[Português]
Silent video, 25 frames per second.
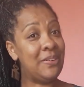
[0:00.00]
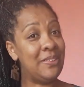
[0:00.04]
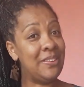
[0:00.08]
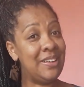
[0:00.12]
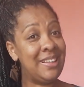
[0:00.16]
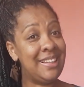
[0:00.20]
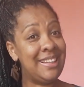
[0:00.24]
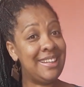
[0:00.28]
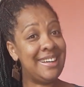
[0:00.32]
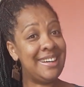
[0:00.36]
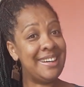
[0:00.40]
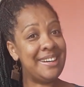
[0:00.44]

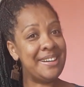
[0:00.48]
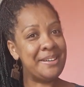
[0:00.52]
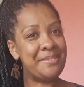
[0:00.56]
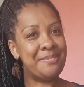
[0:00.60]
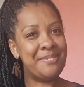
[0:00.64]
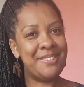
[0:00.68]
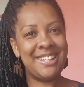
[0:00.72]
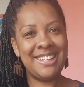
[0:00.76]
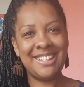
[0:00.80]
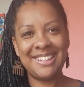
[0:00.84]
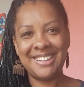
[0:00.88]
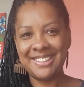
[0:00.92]
Olá,
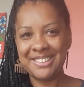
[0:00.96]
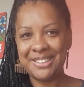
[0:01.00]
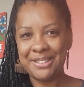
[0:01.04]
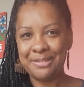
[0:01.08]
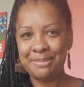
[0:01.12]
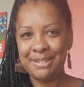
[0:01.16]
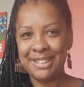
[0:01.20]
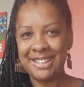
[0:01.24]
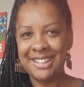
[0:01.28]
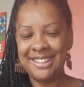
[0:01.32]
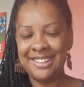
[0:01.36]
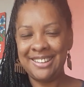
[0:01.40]
meninas e
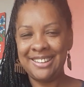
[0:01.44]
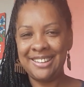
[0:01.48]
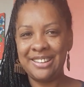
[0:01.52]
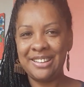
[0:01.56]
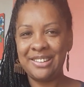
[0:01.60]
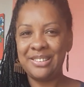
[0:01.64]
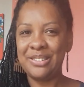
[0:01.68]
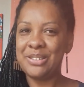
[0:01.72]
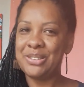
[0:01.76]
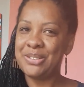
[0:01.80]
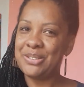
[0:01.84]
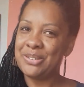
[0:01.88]

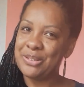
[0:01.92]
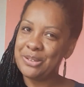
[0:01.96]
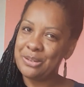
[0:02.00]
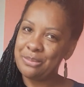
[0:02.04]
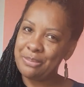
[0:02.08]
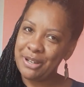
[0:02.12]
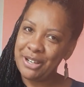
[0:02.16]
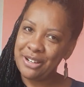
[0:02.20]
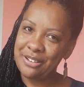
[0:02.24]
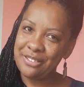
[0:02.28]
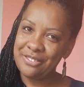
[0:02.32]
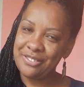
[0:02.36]
meninos, tudo
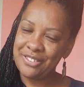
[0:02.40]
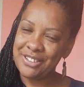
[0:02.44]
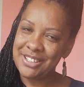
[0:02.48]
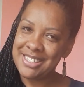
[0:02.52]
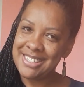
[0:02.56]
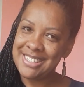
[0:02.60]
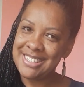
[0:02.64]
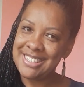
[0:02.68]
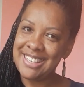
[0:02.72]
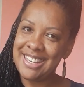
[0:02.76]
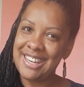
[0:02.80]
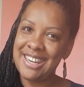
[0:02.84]
bem com
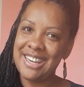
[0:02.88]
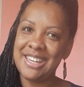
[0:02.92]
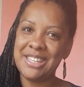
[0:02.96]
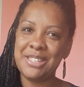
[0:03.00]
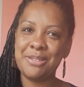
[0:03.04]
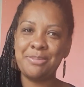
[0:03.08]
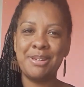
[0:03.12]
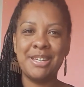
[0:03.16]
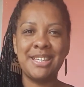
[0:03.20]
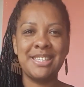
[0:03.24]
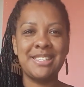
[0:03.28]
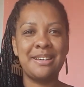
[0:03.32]

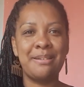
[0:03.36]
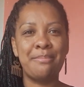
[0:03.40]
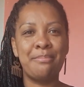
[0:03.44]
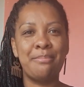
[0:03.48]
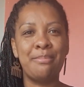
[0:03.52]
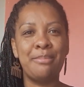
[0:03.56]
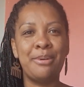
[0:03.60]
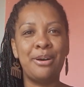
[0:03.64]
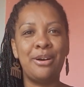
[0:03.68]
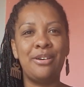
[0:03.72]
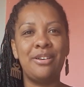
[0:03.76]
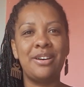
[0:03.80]
vocês, minhas
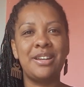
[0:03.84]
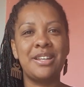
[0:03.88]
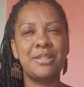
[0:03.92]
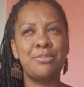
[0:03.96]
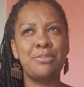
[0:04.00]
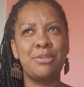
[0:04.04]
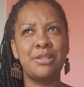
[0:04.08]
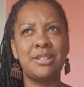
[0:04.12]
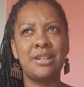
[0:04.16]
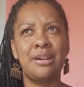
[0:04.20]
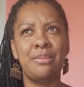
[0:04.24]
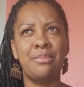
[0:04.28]

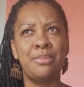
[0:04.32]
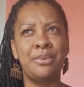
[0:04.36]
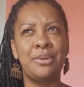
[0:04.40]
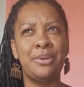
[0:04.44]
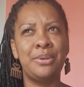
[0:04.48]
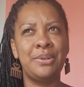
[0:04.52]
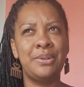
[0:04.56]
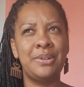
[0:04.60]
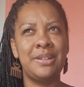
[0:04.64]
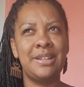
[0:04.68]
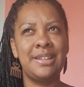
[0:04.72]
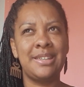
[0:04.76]
amoras, meus
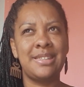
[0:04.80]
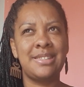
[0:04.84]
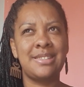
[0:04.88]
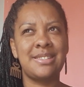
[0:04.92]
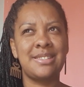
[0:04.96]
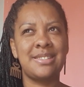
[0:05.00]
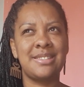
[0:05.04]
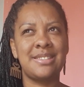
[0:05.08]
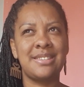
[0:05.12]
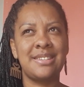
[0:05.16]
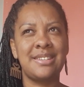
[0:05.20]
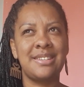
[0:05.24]

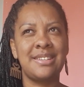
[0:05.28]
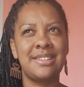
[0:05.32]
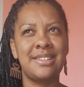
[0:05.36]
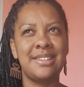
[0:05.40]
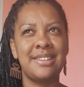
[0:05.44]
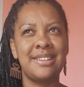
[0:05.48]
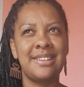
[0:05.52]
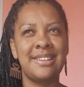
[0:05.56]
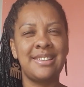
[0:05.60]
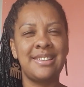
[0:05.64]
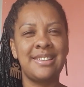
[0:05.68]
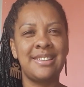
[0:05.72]

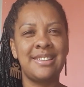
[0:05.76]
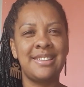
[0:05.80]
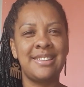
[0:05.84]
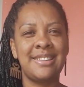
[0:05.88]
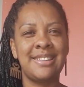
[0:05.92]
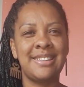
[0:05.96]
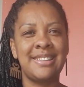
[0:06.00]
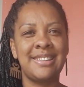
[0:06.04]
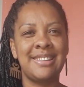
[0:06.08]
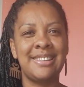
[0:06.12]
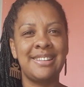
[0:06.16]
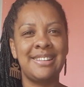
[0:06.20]

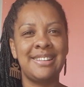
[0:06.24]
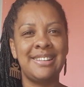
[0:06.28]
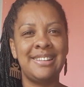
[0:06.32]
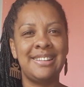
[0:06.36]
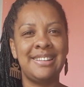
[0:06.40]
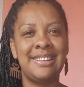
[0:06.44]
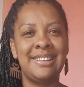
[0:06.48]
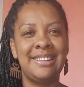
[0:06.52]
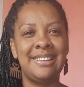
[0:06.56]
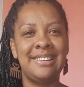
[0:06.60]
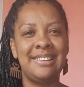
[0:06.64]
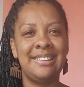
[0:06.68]

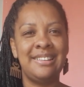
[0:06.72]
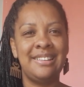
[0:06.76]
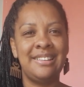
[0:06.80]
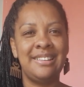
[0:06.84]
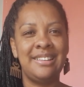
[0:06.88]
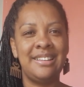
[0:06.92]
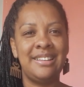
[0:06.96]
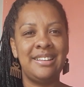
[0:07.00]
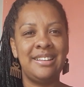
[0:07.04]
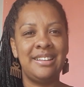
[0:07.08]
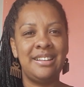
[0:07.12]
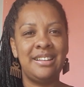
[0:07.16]

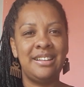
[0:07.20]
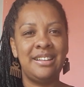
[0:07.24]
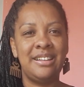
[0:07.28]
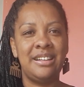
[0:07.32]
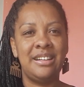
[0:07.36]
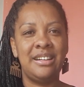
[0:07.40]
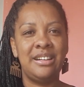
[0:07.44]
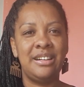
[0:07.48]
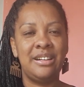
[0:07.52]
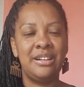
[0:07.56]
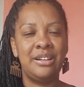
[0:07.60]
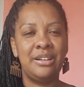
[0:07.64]

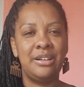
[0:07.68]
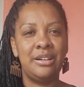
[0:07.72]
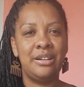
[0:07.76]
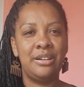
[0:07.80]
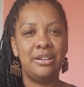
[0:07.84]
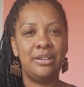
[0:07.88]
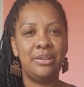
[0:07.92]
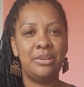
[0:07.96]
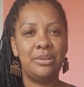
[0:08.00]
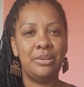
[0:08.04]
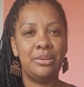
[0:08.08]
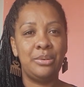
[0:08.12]

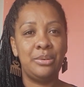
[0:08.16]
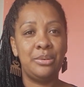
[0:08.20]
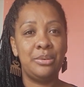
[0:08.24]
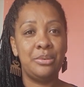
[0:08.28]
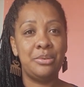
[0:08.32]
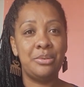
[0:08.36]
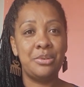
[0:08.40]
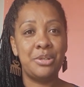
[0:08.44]
amores?